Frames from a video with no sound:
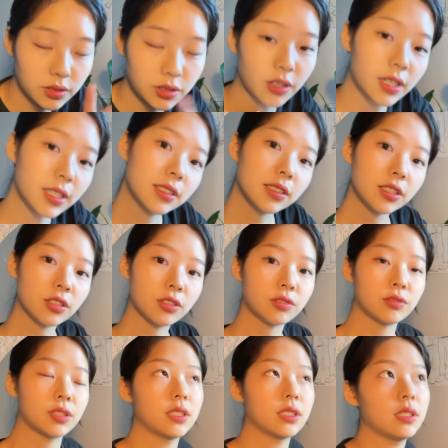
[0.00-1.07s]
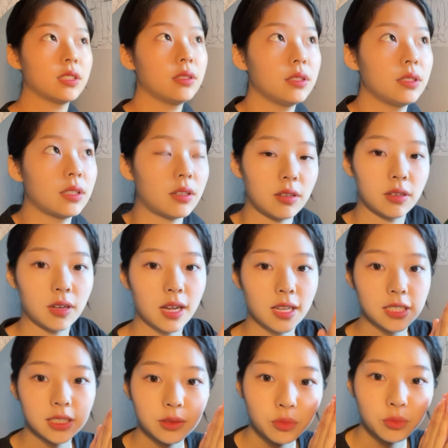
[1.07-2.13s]
저 같은 경우에는 어,
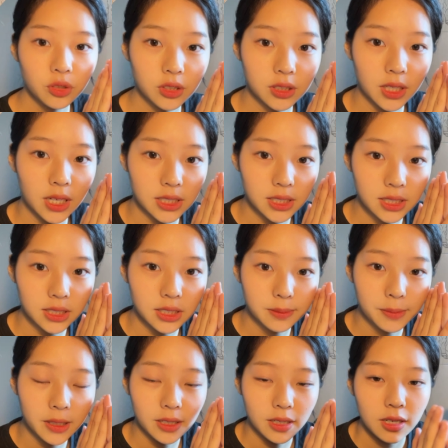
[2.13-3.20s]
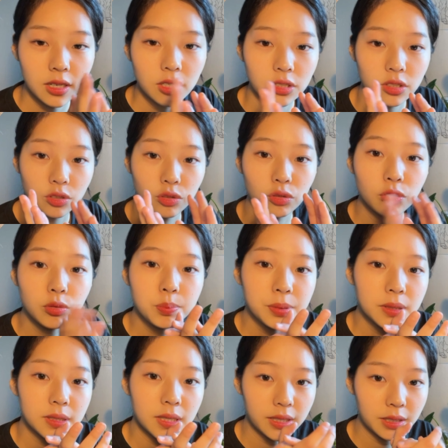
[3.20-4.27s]
아시는 분들은 아시겠지만 저는
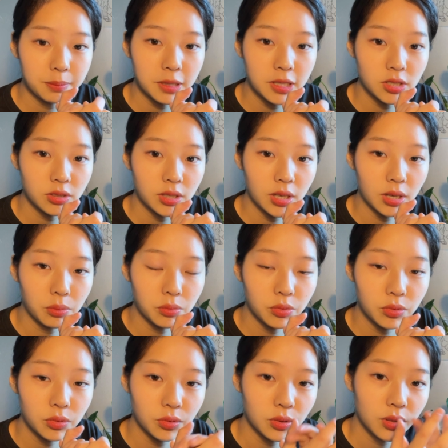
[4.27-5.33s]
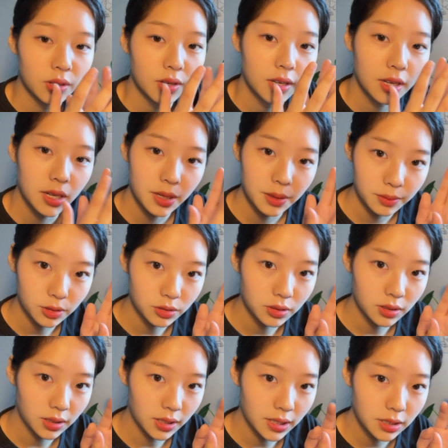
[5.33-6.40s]
루프 애니메이션이라고
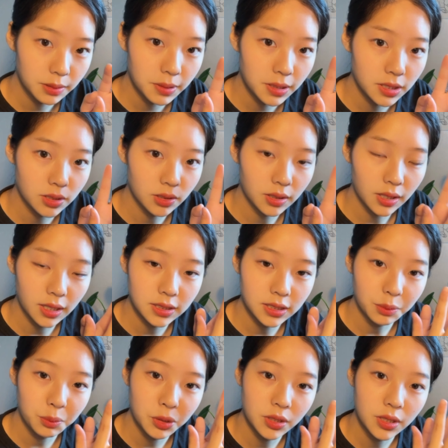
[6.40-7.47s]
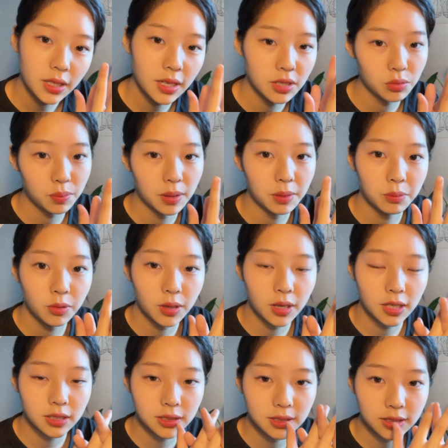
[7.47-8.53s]
애니메이션 한 장면이 계속
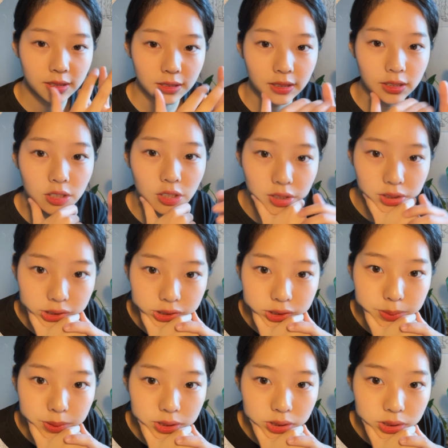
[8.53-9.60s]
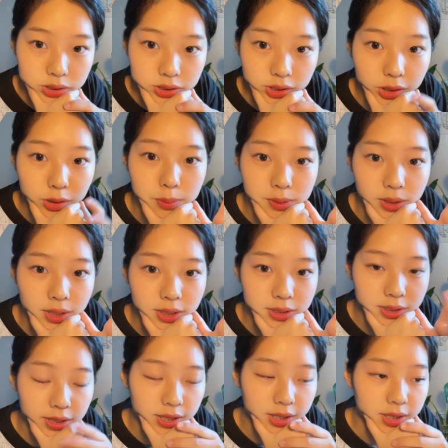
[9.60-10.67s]
반복하는 그런 애니메이션을 작업을
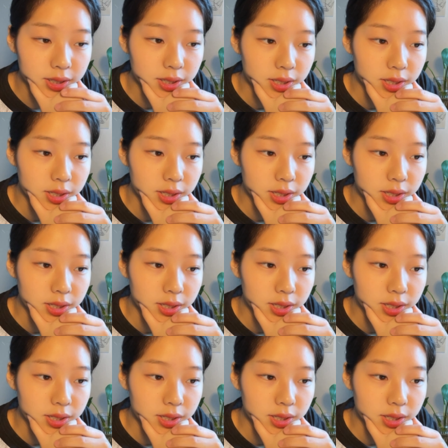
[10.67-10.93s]
하는데,